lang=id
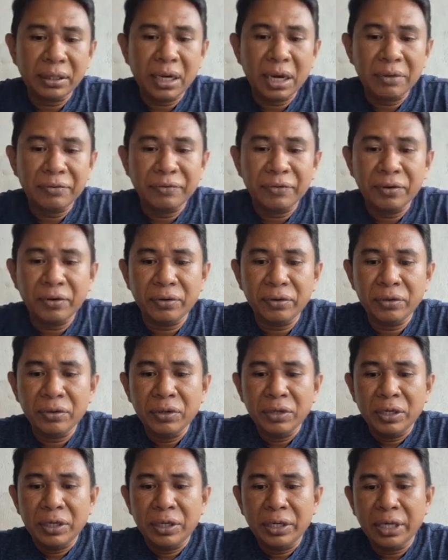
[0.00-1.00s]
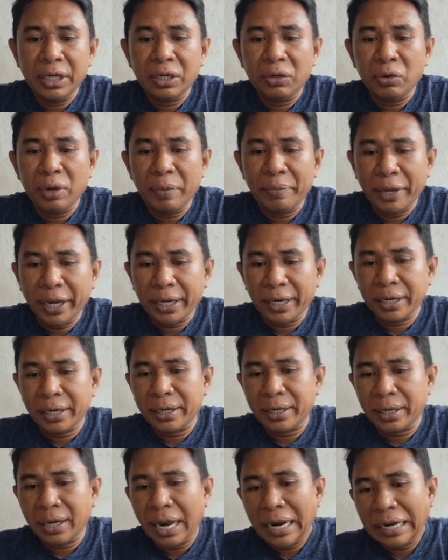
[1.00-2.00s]
trafo di
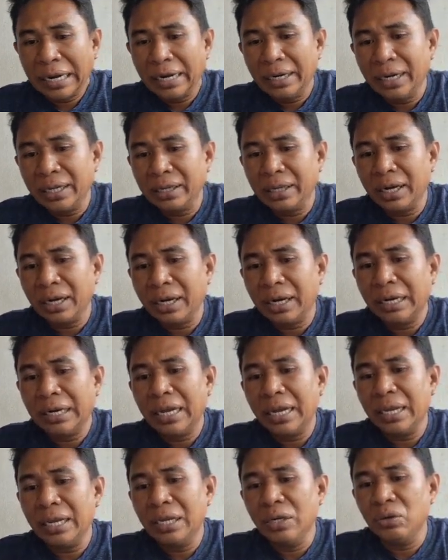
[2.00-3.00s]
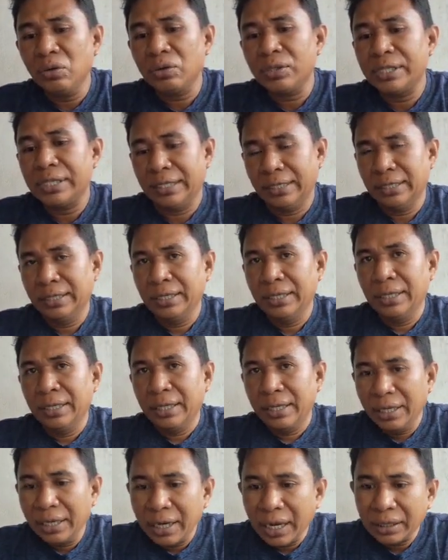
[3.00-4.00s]
Quebec, Kanada terkena induksi
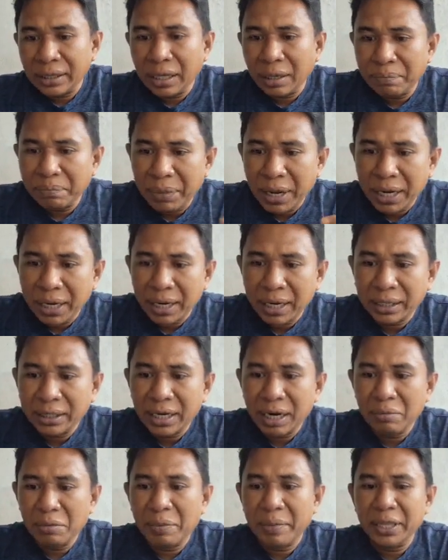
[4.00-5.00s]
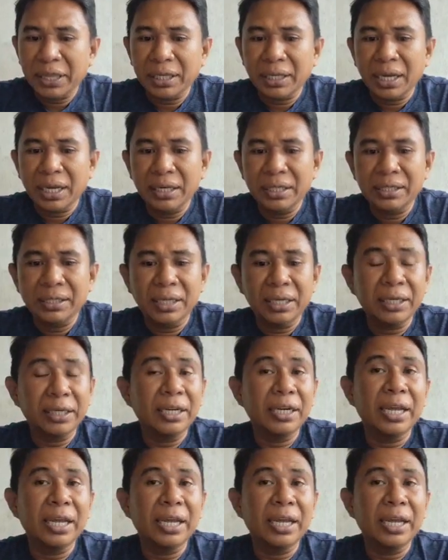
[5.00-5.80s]
hingga terbakar dan mematikan listrik